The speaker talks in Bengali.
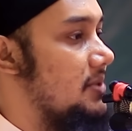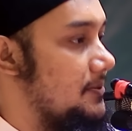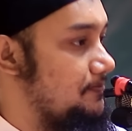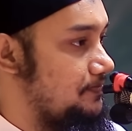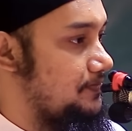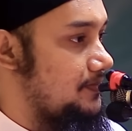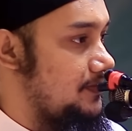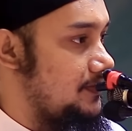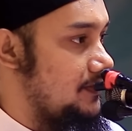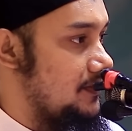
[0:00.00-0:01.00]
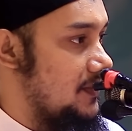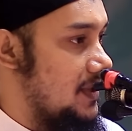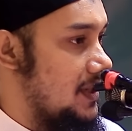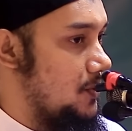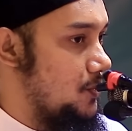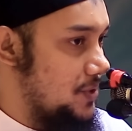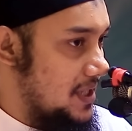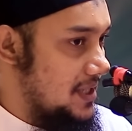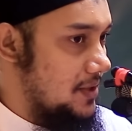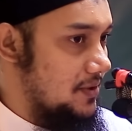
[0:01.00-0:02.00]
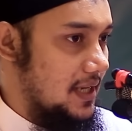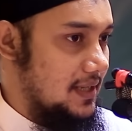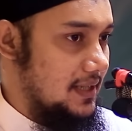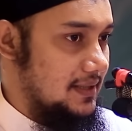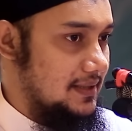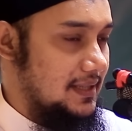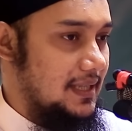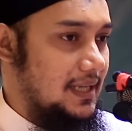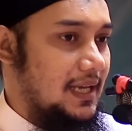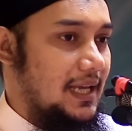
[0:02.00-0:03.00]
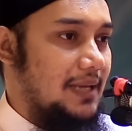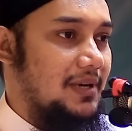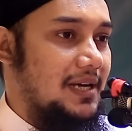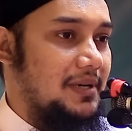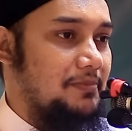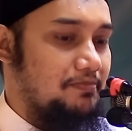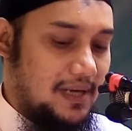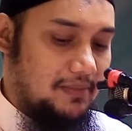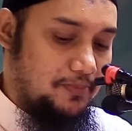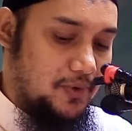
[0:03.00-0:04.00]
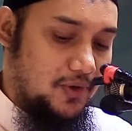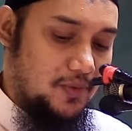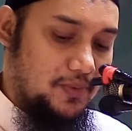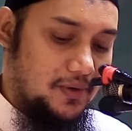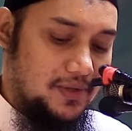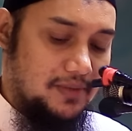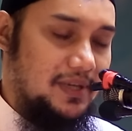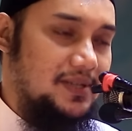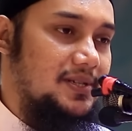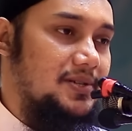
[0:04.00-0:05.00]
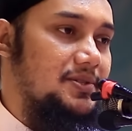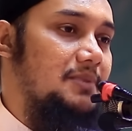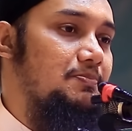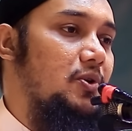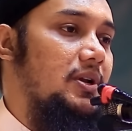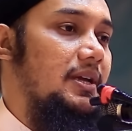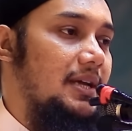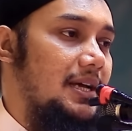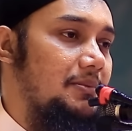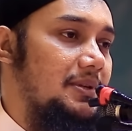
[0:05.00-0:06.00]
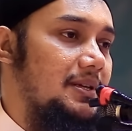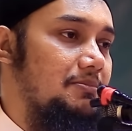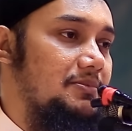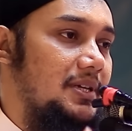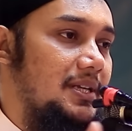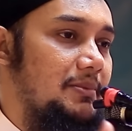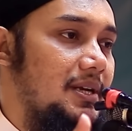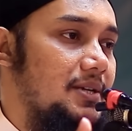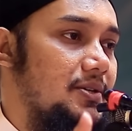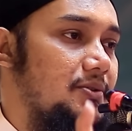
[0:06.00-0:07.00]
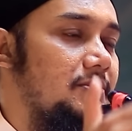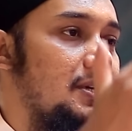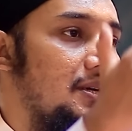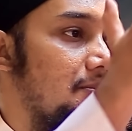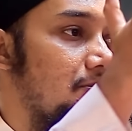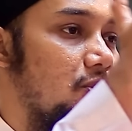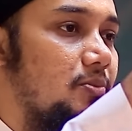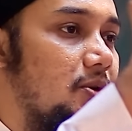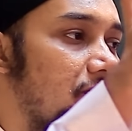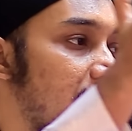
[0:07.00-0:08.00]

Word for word: যাওয়া দুইটাই যেন থাকে এবং আমার আমার পরিকল্পনা হচ্ছে মাস্টার্সের পরে আমাদের ছেলেমেয়েরা যেন বড় বড়